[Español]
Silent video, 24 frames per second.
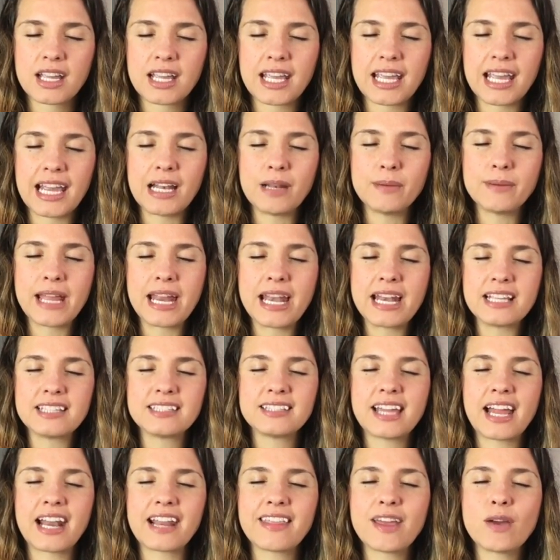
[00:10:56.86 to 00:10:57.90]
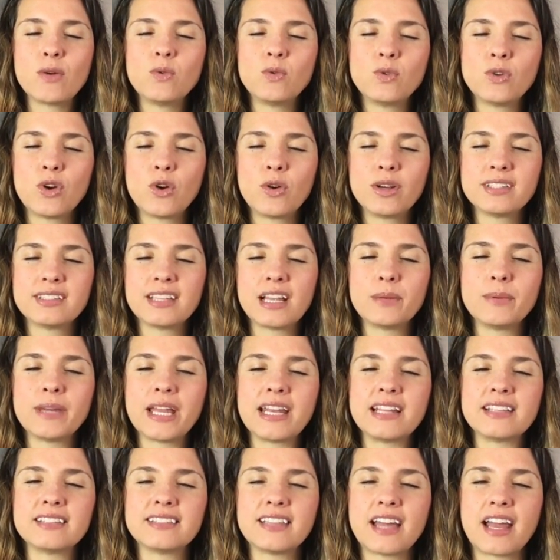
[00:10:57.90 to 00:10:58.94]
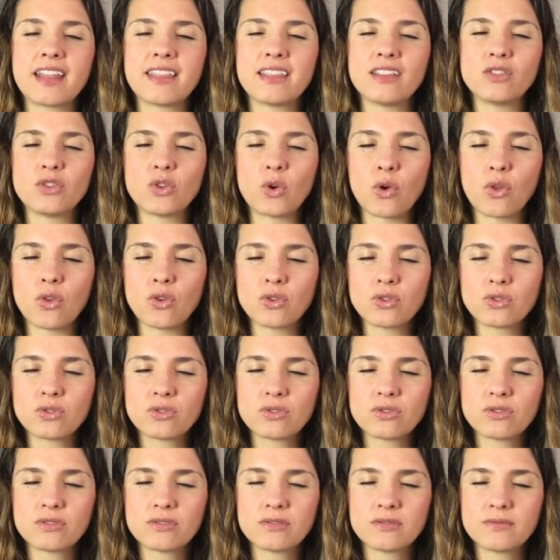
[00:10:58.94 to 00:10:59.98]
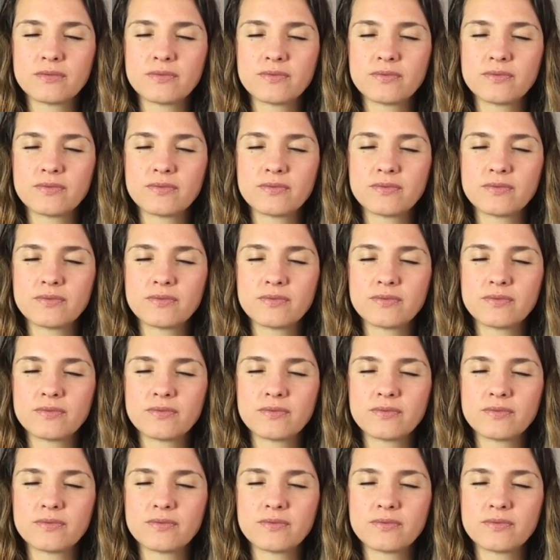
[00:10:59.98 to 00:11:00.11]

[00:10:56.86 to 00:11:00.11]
que el bienestar de uno es el bienestar de todos.